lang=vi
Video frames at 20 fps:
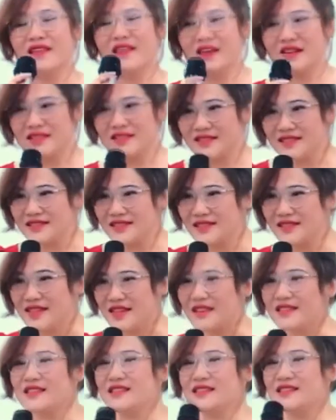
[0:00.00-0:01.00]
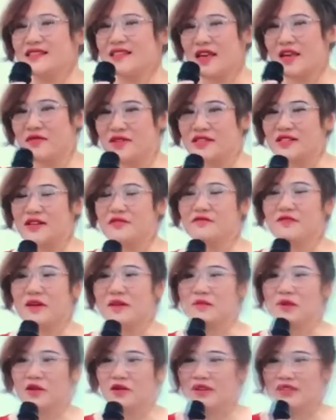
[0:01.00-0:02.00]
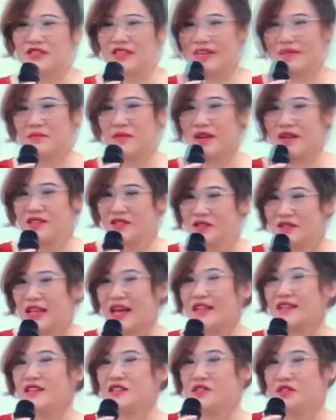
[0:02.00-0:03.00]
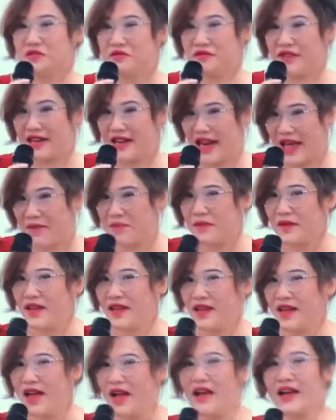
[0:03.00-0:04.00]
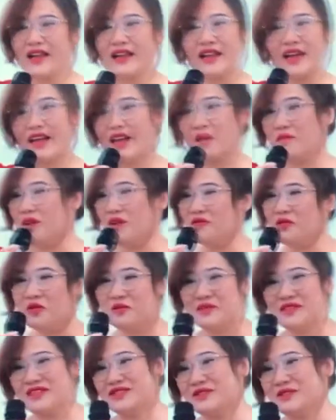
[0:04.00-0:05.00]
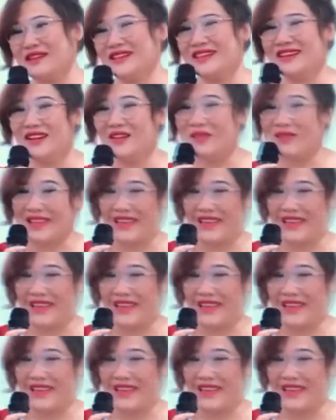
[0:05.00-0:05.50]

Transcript: nhân để chia sẻ về sản phẩm collagen plus tại thị trường Việt Nam cái này là bên vùng chưa training